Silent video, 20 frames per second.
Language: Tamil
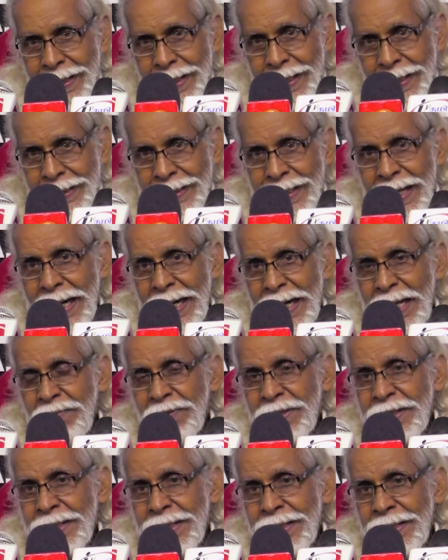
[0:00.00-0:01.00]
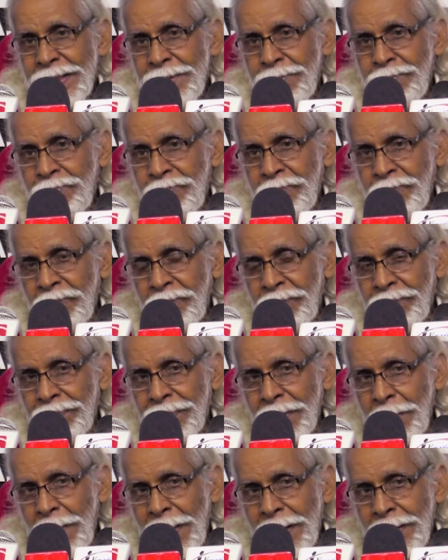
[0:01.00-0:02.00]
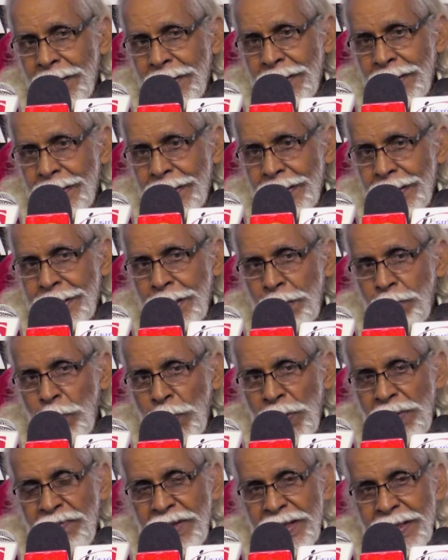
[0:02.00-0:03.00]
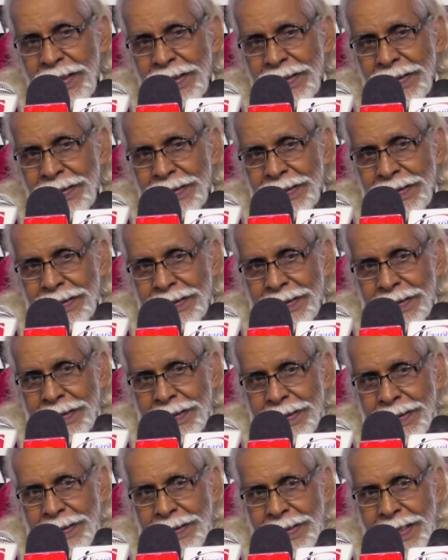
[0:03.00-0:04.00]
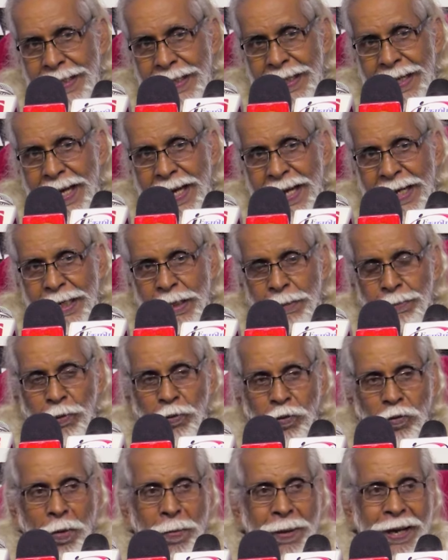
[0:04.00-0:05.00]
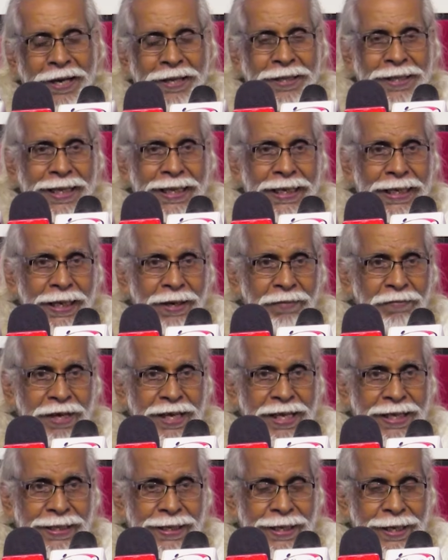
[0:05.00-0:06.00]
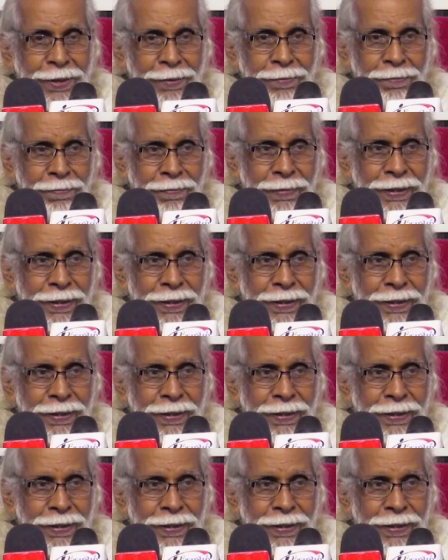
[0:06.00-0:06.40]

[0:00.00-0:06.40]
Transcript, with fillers: எந்த அளவுக்கு இந்த முடிவு ஜனநாயக பூர்வமானது என்கிற விடயத்தையும்